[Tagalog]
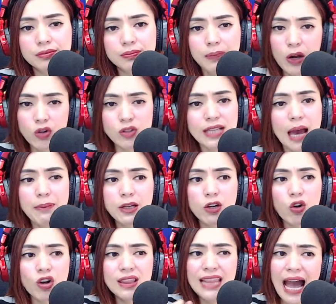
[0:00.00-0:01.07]
Pero sabi
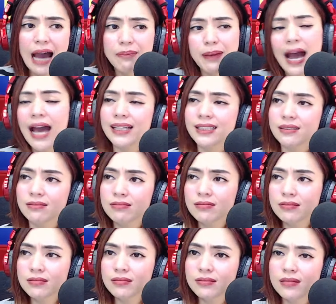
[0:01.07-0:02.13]
ko, laban!
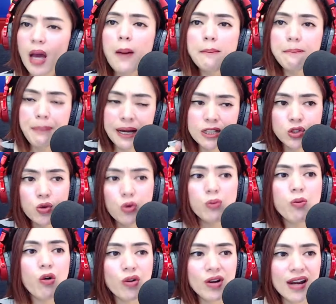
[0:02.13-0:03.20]

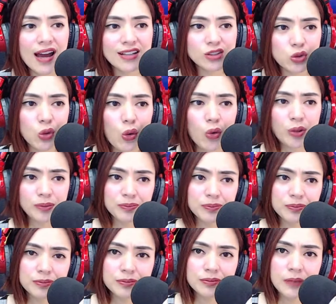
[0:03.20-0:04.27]
Pagsubok lang to.
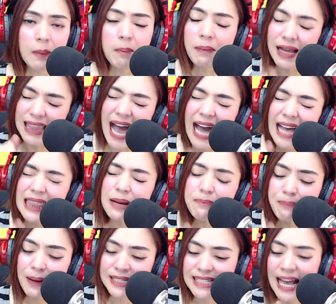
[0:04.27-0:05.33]

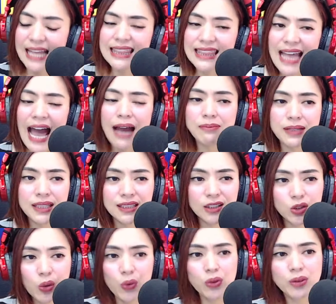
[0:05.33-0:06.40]
Malalampasan namin
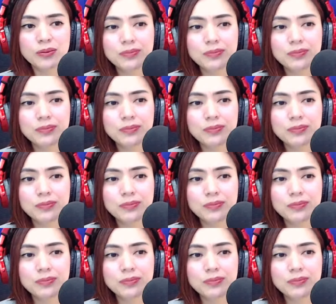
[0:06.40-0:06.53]
to.